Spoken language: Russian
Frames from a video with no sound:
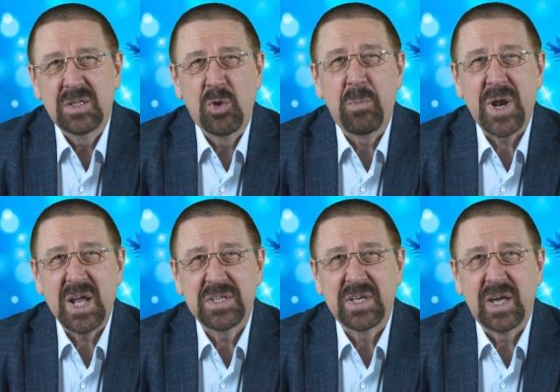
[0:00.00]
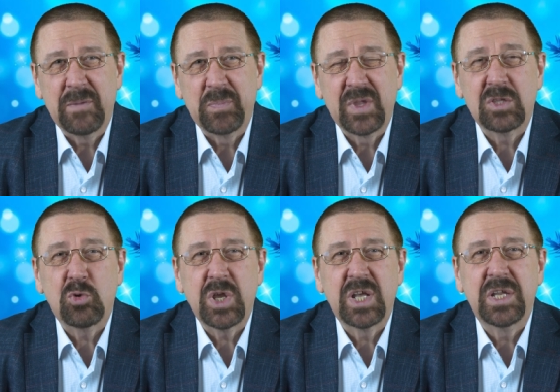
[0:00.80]
Но практика,
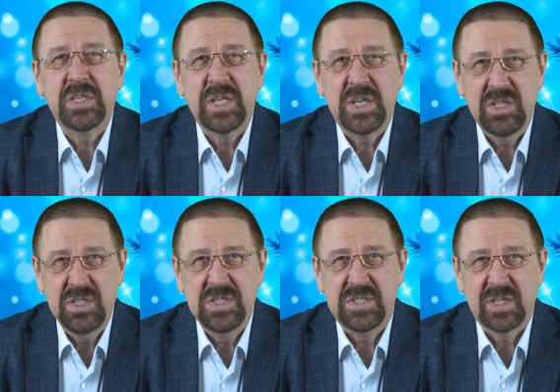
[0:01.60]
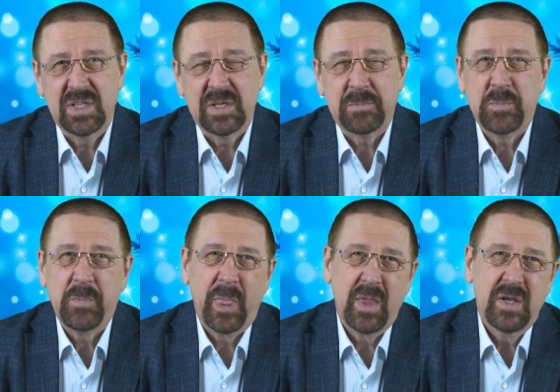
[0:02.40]
которая критерий истины –
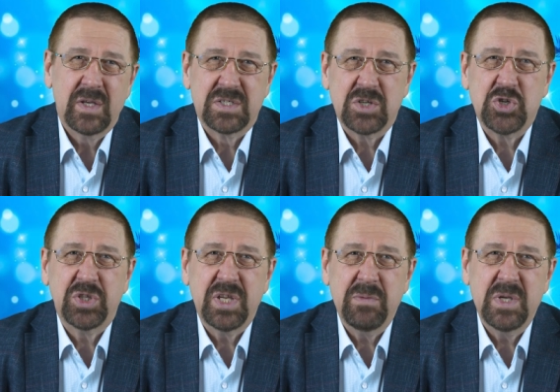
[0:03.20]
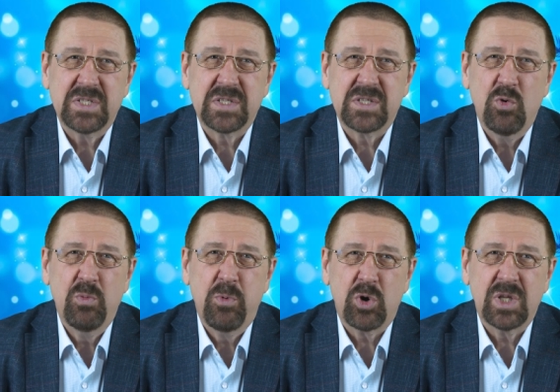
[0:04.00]
за 4 месяца
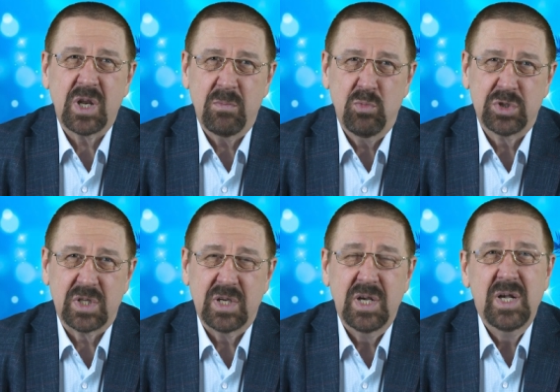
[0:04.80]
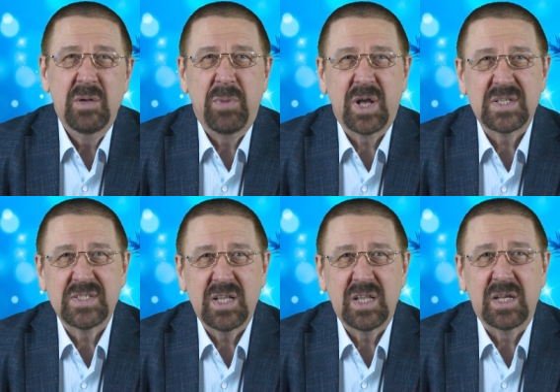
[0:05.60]
упорной работы
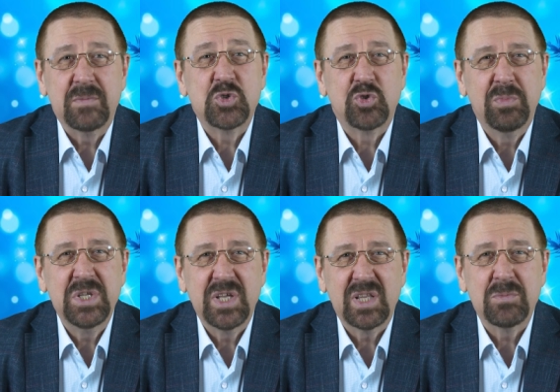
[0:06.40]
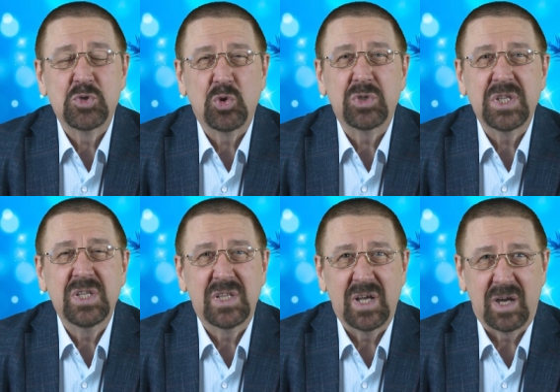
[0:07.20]
показала, что мы делаем что-то не
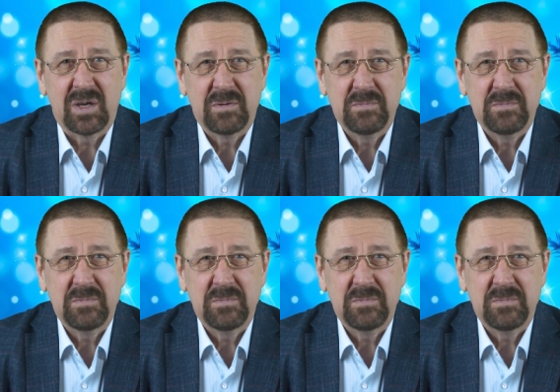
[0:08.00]
так.